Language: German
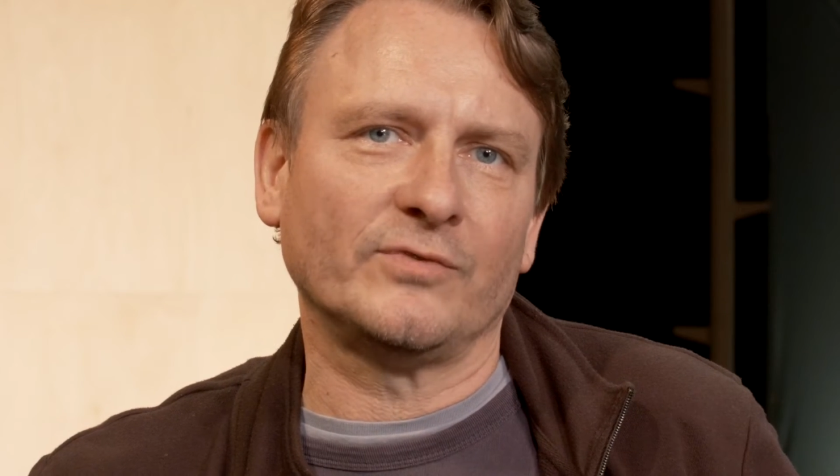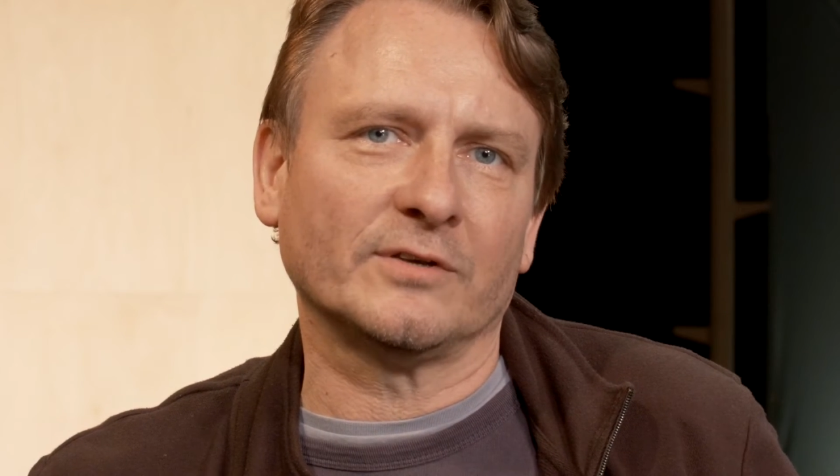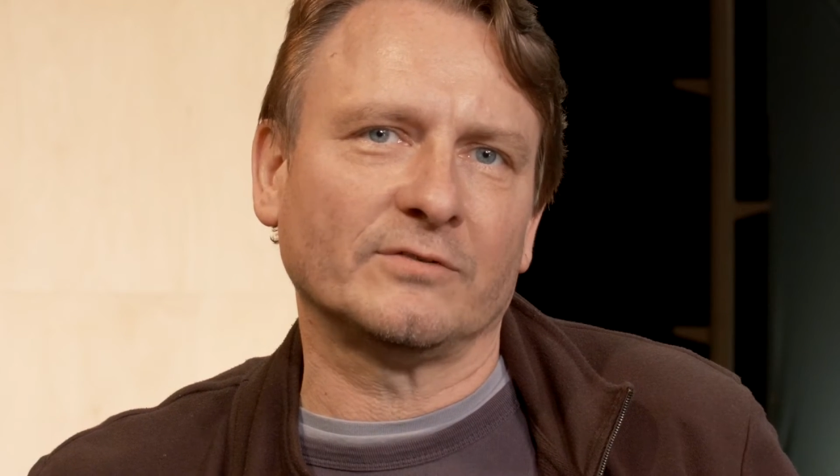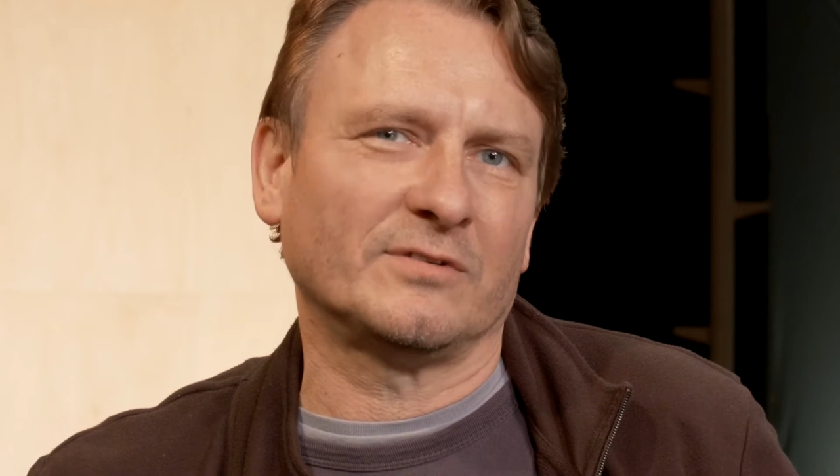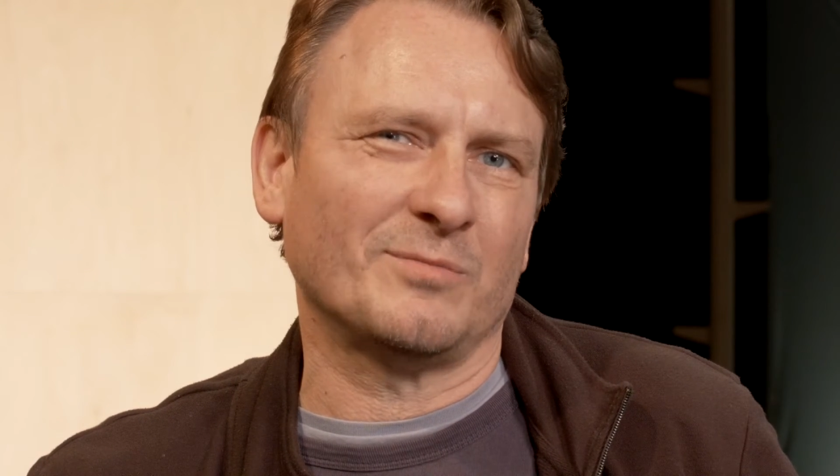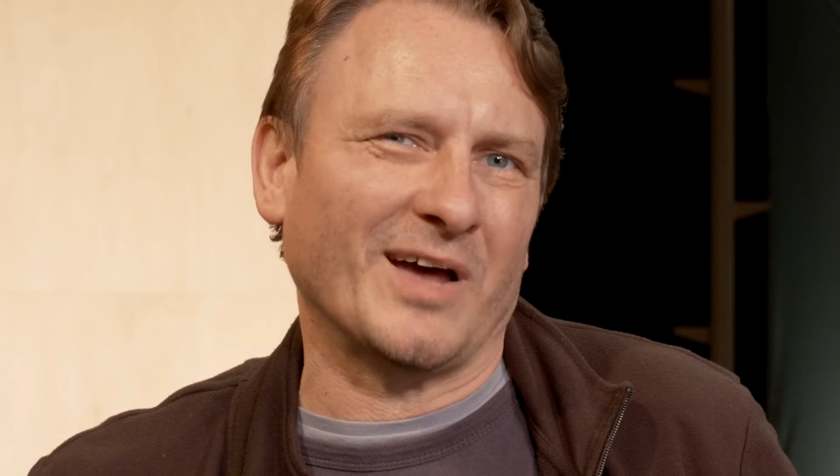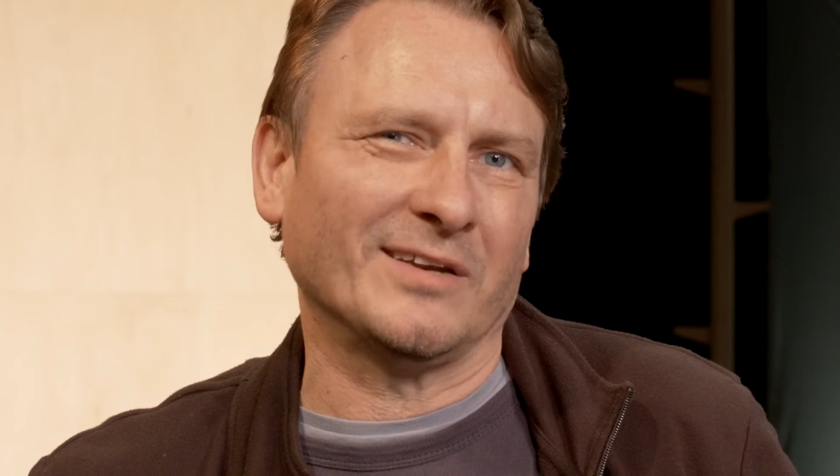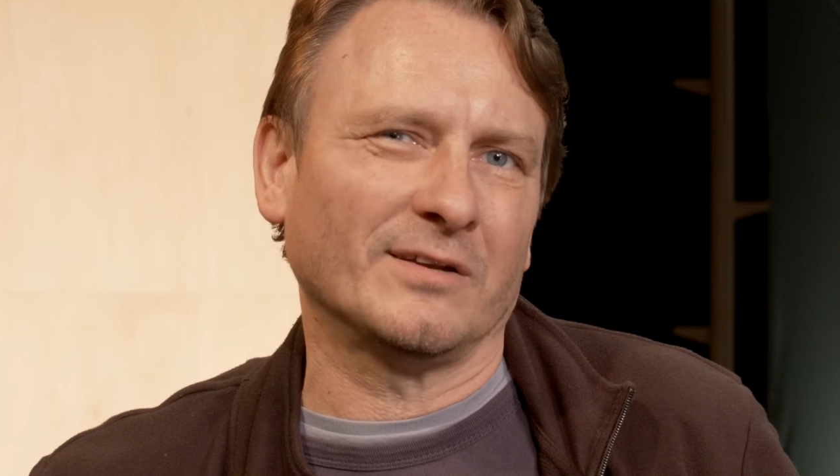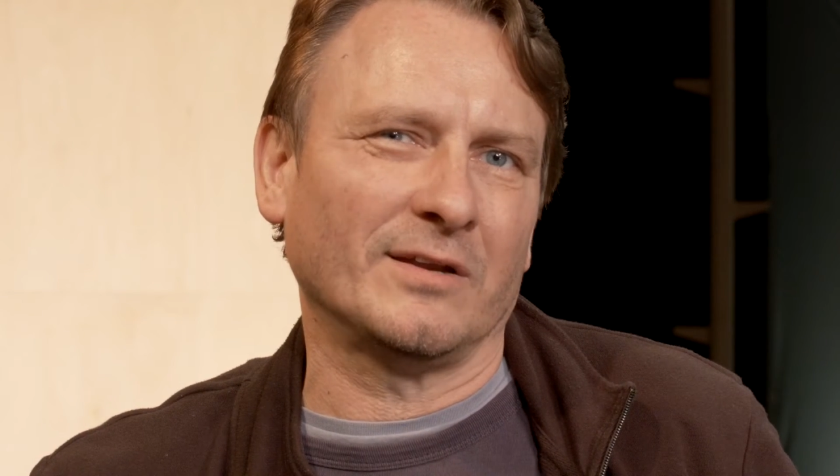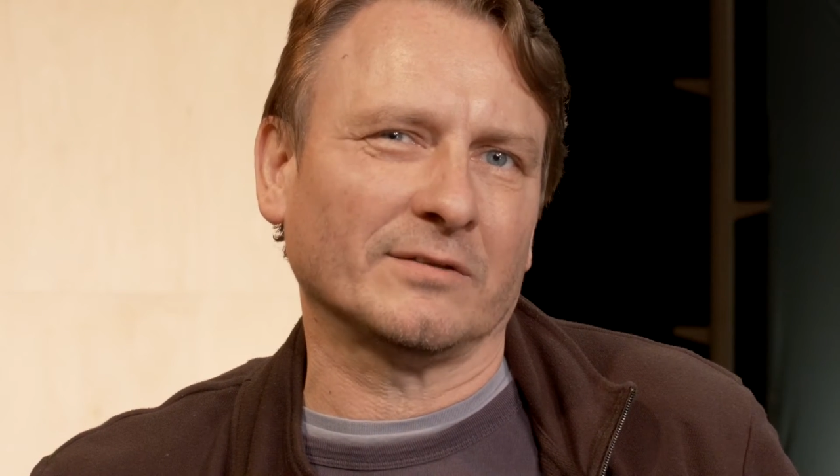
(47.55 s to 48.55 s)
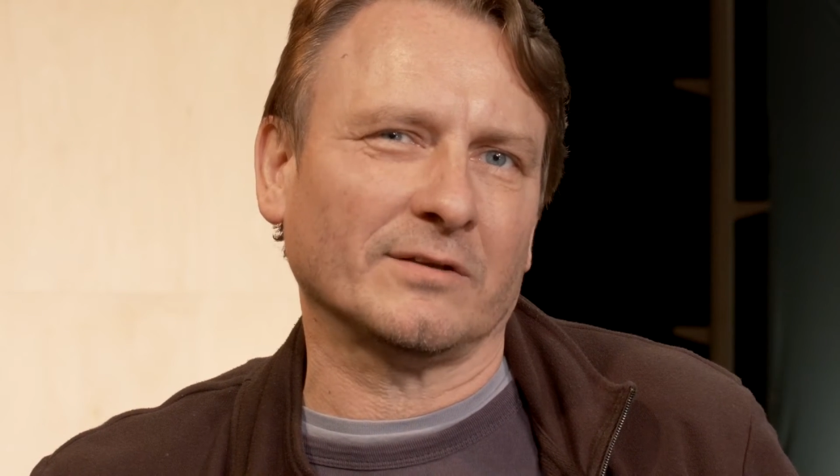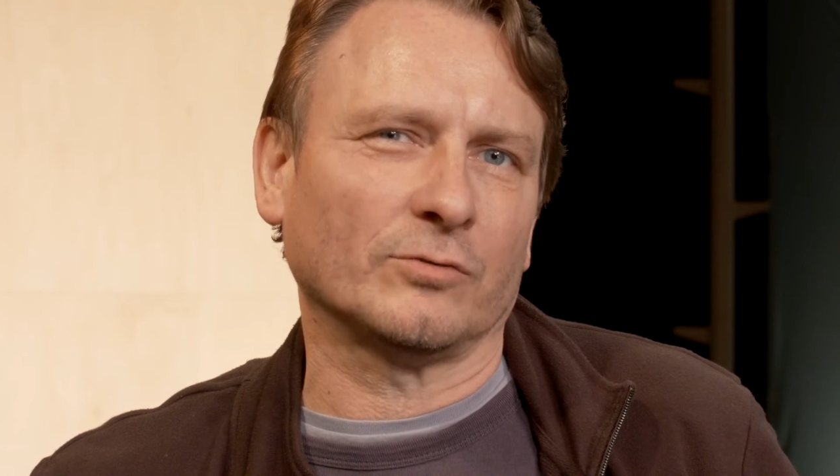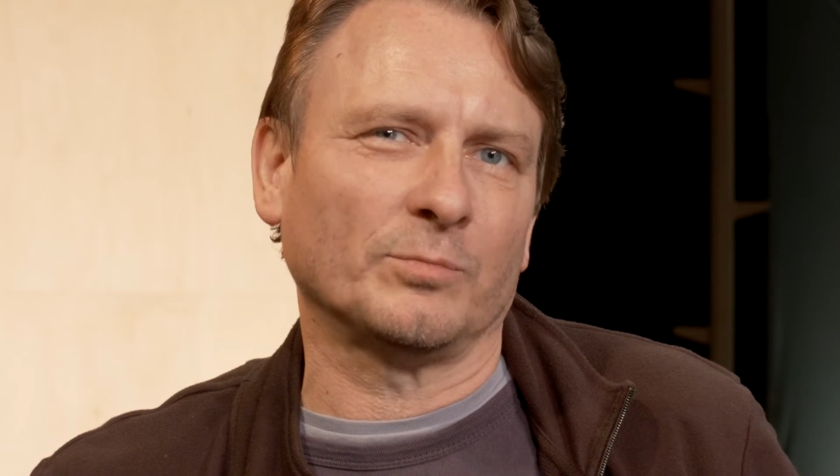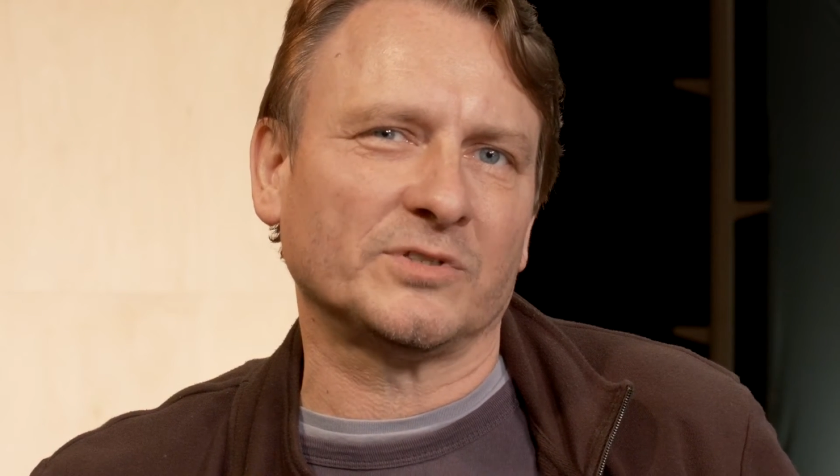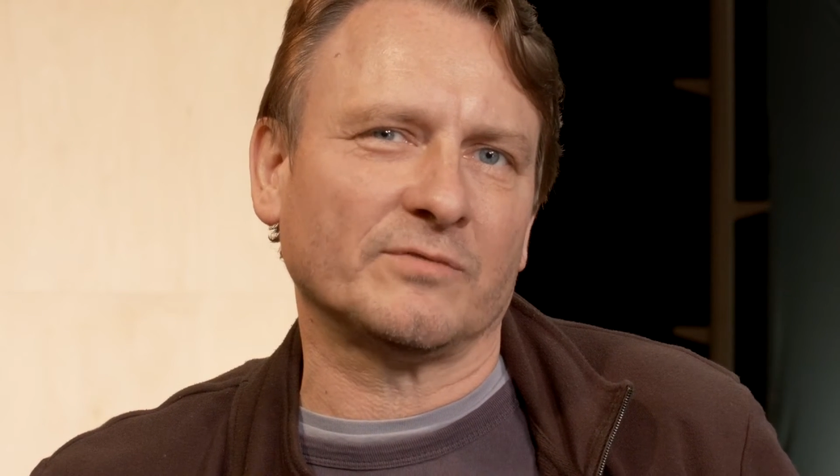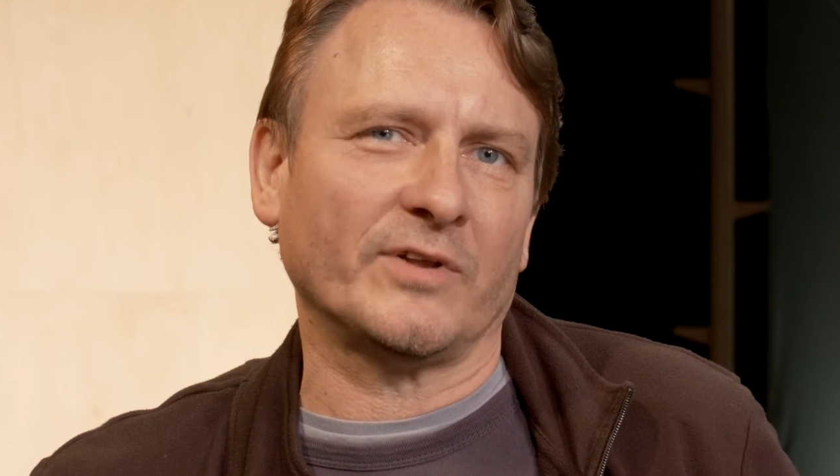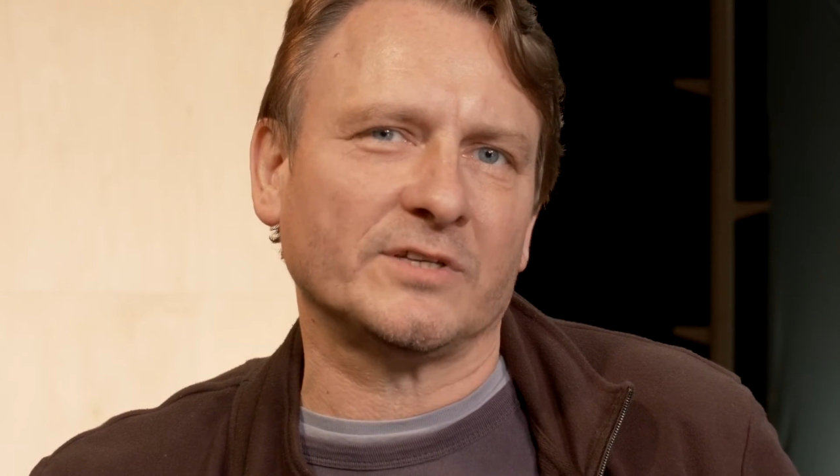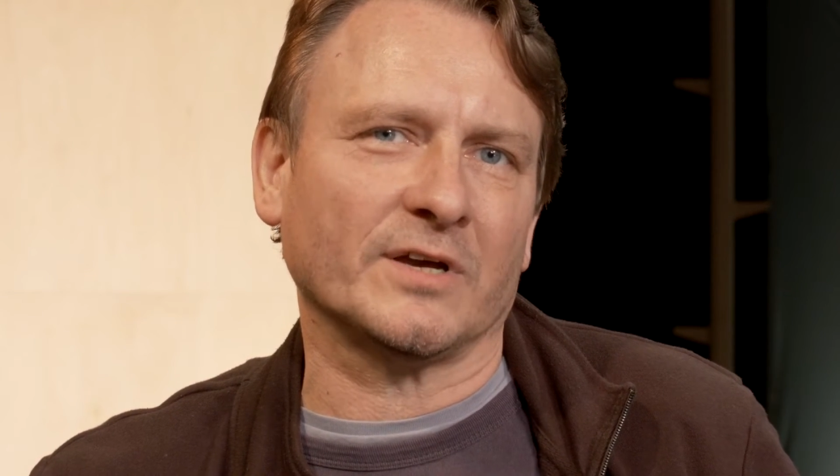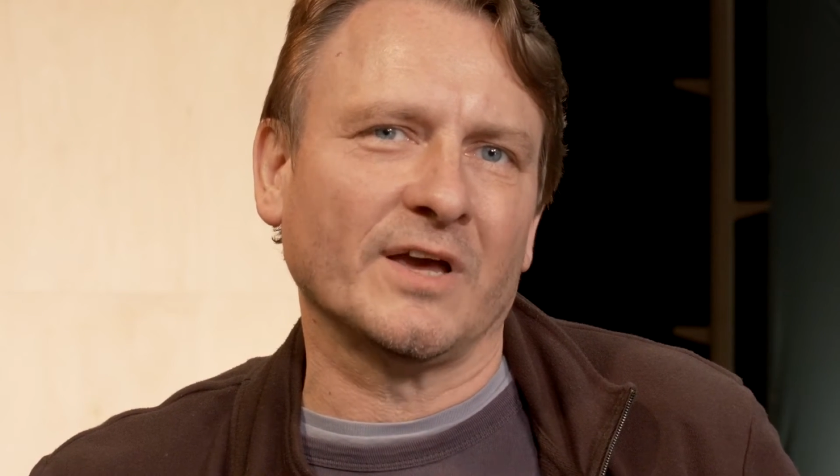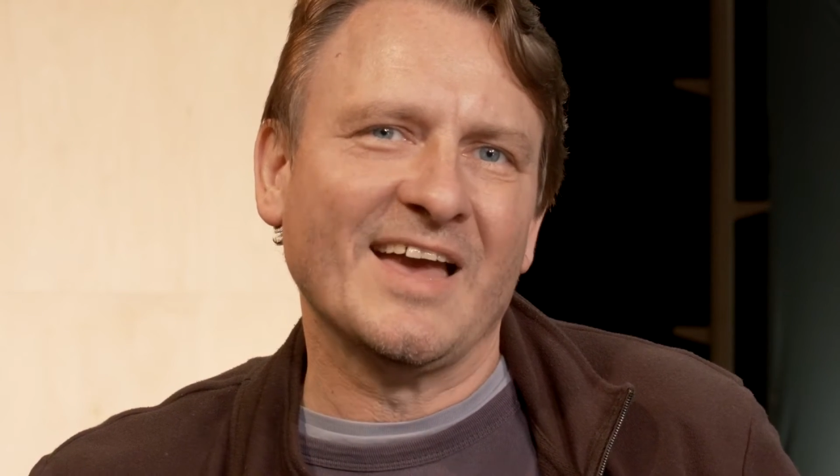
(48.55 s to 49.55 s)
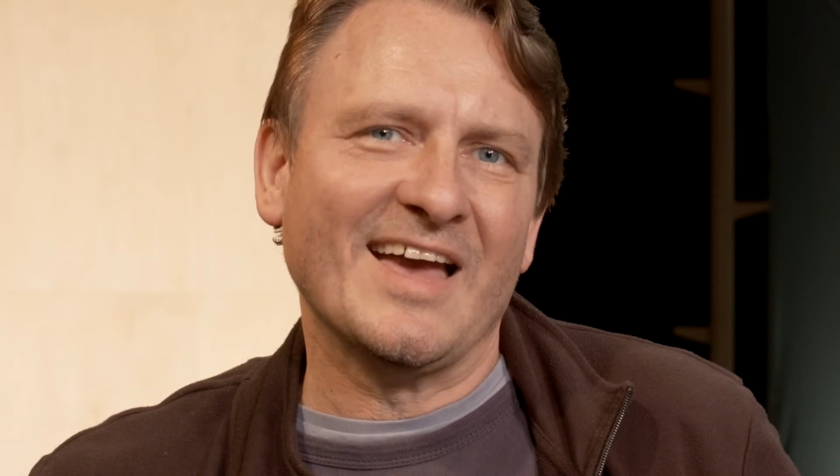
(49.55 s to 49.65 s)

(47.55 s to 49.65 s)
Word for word: wie er sich dem angenähert hat und mit welcher